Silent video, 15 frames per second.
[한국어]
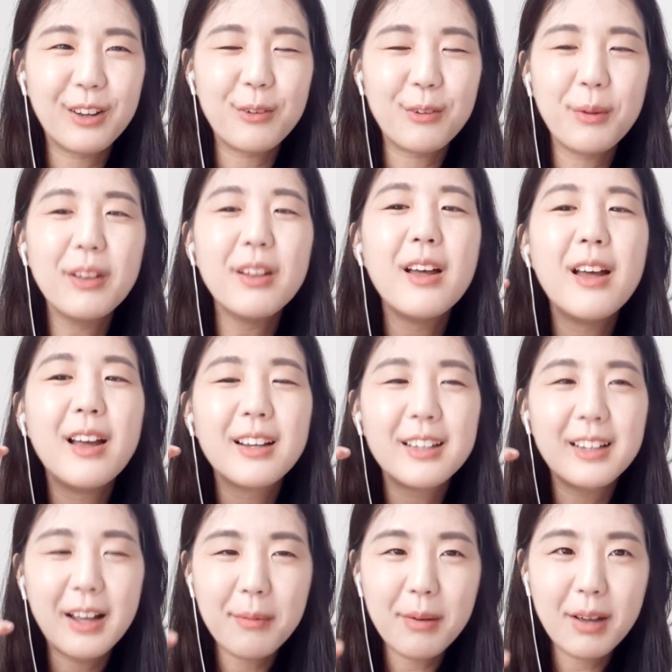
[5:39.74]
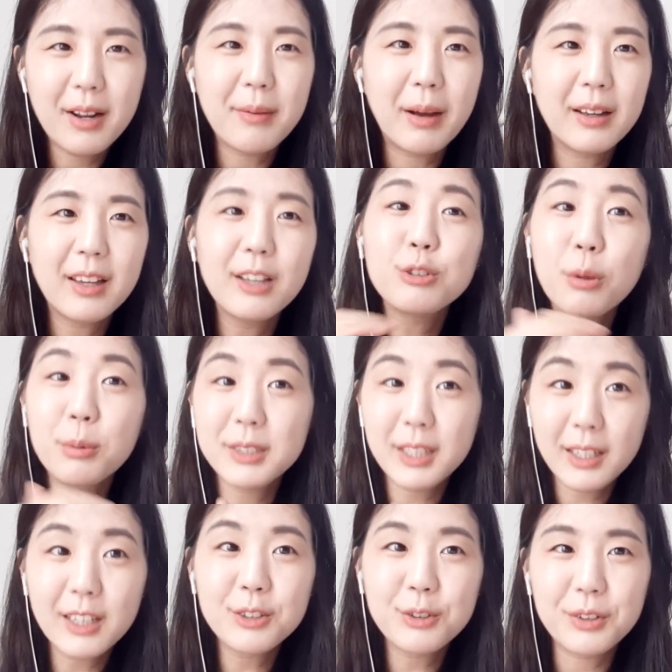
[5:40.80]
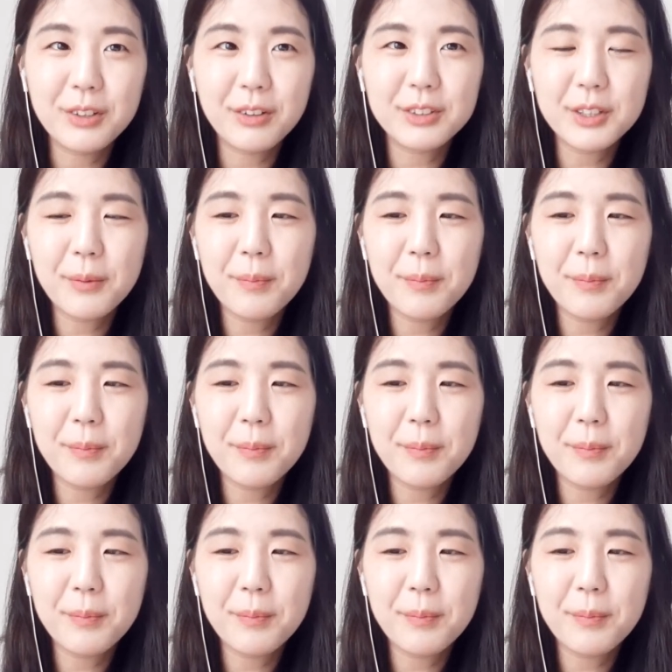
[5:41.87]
그러면 그 레벨에 맞게 수업을 시작할 수 있는 거죠.